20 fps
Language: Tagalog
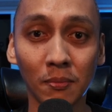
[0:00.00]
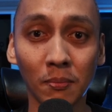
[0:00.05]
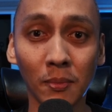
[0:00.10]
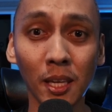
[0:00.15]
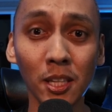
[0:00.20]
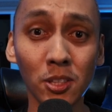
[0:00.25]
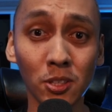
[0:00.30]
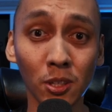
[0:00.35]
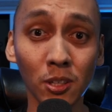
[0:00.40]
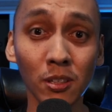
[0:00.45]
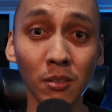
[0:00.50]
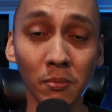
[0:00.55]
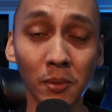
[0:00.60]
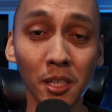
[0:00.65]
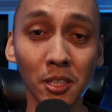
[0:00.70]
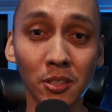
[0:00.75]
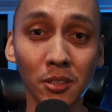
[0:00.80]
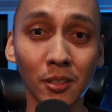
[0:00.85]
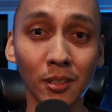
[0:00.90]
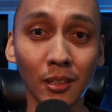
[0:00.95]
medyo,
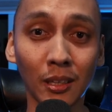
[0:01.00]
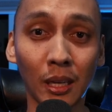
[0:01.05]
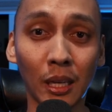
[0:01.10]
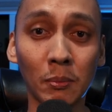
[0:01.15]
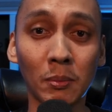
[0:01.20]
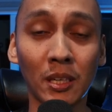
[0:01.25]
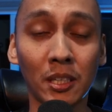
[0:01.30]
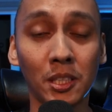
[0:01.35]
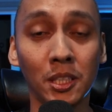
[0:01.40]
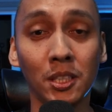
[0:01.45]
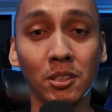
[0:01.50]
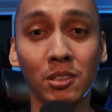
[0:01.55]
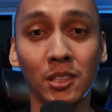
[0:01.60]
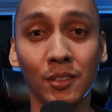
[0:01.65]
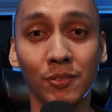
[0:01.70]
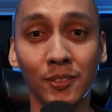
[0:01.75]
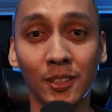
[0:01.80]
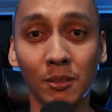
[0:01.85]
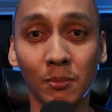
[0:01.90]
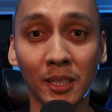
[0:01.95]
medyo, I'm a career
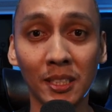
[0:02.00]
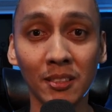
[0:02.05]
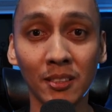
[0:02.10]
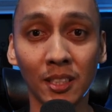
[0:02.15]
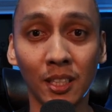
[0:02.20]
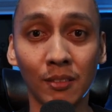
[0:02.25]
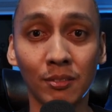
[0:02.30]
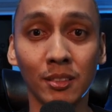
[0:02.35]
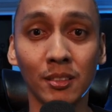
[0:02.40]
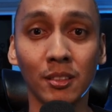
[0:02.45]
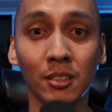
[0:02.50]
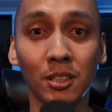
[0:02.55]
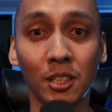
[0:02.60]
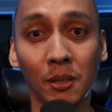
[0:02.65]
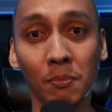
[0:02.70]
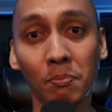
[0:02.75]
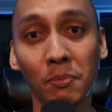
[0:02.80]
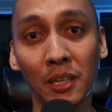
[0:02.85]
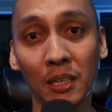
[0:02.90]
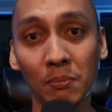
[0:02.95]
shifter myself.
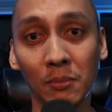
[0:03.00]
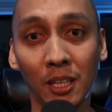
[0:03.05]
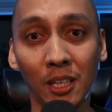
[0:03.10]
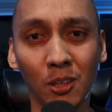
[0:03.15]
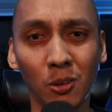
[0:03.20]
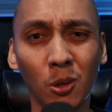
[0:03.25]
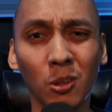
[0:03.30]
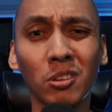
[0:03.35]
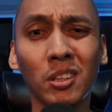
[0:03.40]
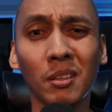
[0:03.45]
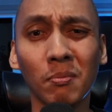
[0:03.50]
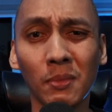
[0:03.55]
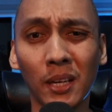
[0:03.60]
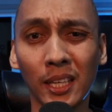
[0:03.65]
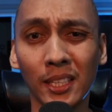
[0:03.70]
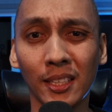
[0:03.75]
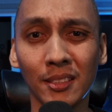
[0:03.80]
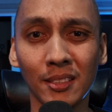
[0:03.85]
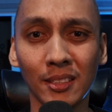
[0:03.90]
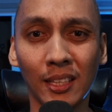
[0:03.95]
Siyempre, may onting
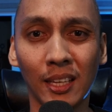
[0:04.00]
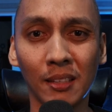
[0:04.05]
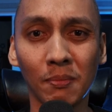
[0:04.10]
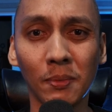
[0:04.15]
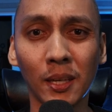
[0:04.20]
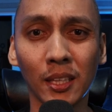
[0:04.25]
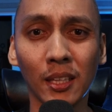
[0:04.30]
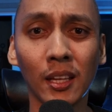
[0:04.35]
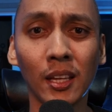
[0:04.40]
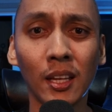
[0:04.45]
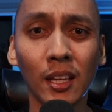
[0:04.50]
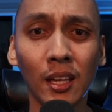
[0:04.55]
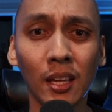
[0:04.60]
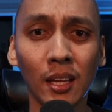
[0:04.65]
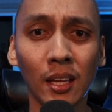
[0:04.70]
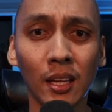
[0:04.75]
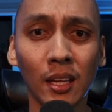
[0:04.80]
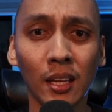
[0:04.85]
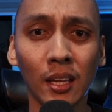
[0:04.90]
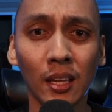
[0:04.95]
bias yan. But
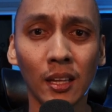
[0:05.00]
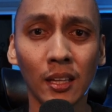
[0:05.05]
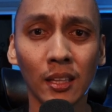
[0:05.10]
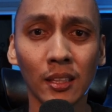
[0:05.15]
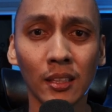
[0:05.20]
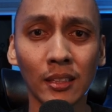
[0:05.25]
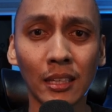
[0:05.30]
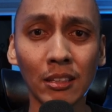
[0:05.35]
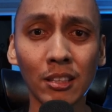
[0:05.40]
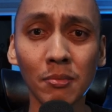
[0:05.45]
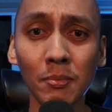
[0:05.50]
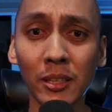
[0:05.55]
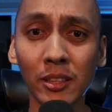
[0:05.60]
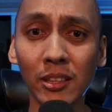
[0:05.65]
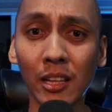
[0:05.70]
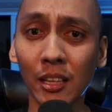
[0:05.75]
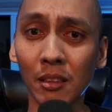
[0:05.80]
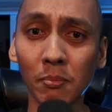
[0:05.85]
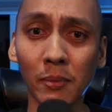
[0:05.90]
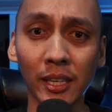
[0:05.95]
that's
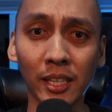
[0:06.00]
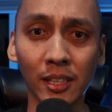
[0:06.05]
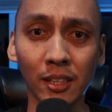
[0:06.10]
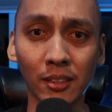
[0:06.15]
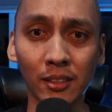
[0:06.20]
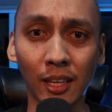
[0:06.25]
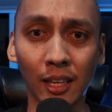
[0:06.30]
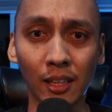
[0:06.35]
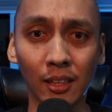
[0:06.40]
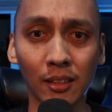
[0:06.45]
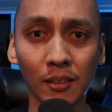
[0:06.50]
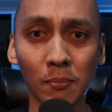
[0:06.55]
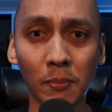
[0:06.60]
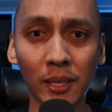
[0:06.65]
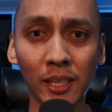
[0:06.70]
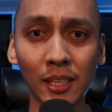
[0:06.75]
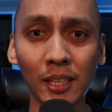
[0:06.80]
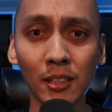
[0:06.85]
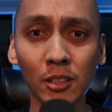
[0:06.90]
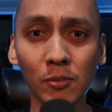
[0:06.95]
not, not my intent.
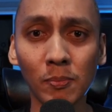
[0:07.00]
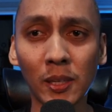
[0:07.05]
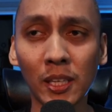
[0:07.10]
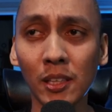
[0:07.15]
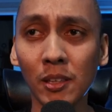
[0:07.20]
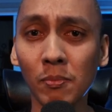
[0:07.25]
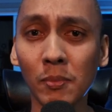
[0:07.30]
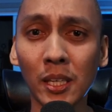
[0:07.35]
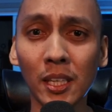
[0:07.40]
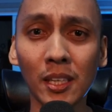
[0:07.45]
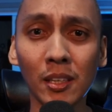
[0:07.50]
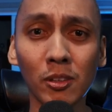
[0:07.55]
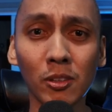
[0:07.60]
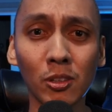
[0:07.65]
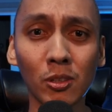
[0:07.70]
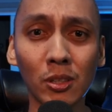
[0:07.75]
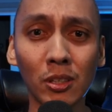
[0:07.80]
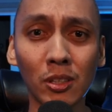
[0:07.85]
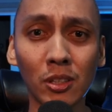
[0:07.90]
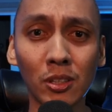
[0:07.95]
My, in, my, my
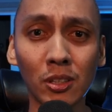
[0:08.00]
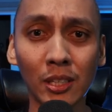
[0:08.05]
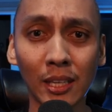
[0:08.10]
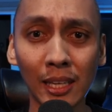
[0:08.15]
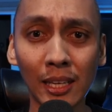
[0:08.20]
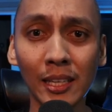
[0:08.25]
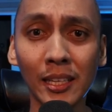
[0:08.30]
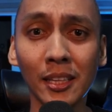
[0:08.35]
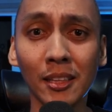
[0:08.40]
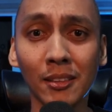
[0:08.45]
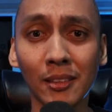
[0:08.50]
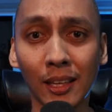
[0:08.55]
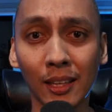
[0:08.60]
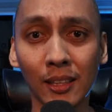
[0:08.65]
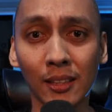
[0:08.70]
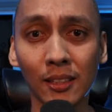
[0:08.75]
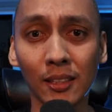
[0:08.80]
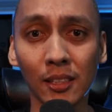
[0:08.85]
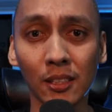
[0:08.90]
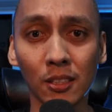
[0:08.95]
real
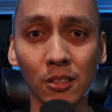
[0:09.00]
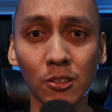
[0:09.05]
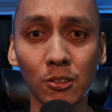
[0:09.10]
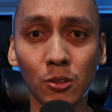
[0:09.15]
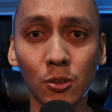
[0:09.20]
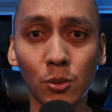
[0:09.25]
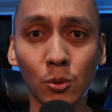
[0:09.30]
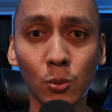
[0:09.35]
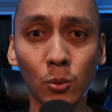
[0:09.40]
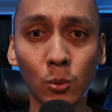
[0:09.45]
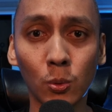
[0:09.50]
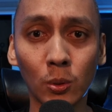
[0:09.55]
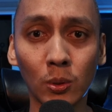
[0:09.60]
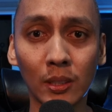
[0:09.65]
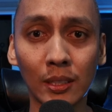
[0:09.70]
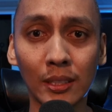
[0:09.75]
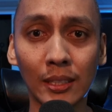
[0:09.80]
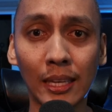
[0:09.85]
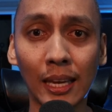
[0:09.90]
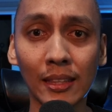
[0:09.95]
intent is to
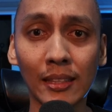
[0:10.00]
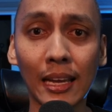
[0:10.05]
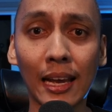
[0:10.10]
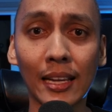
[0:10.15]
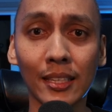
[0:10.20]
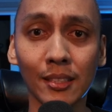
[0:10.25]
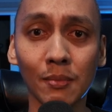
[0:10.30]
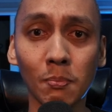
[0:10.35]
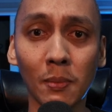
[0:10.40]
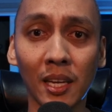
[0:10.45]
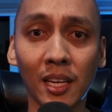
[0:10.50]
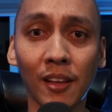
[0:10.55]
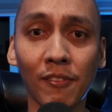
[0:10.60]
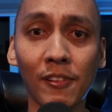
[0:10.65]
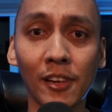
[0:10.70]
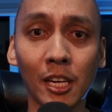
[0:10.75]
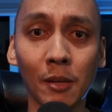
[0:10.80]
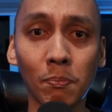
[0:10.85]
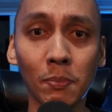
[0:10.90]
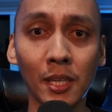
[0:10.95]
get as many
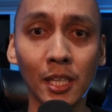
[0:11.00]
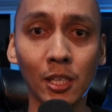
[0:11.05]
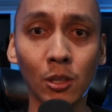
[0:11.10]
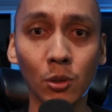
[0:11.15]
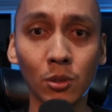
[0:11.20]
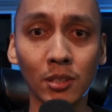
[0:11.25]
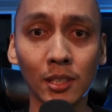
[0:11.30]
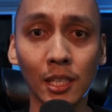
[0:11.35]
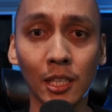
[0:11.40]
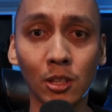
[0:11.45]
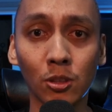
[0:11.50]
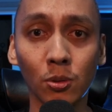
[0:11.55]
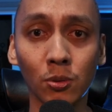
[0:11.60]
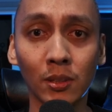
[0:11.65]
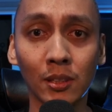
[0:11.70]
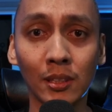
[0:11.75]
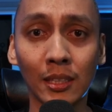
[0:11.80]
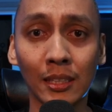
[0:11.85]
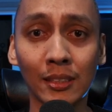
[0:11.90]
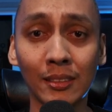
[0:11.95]
Filipinos
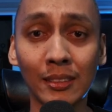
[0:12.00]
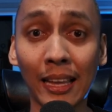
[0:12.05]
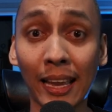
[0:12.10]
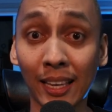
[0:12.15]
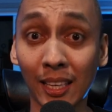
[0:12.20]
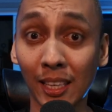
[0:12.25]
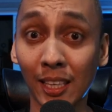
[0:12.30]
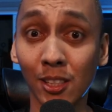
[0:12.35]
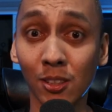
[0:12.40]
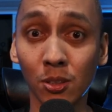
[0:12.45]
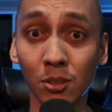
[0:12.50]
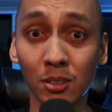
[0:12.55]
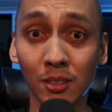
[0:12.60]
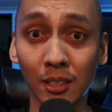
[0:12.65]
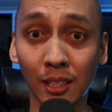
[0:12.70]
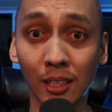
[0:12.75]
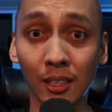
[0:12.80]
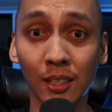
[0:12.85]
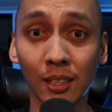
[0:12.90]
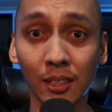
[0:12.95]
into the tech
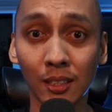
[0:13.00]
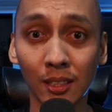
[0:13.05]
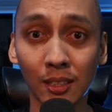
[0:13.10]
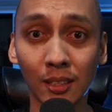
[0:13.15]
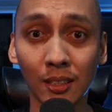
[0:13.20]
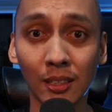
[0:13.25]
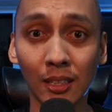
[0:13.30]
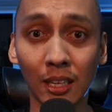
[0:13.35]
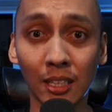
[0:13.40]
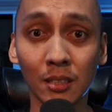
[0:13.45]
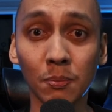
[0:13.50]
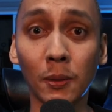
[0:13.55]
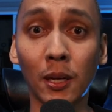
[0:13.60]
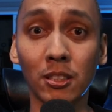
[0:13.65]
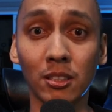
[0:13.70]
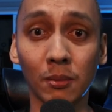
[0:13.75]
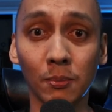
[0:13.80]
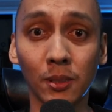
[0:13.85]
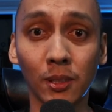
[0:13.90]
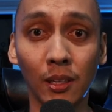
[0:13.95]
industry as
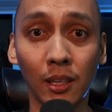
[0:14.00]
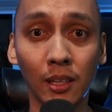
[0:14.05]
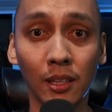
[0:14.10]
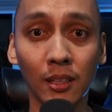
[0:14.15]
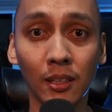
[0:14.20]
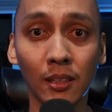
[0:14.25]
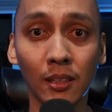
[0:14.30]
possible.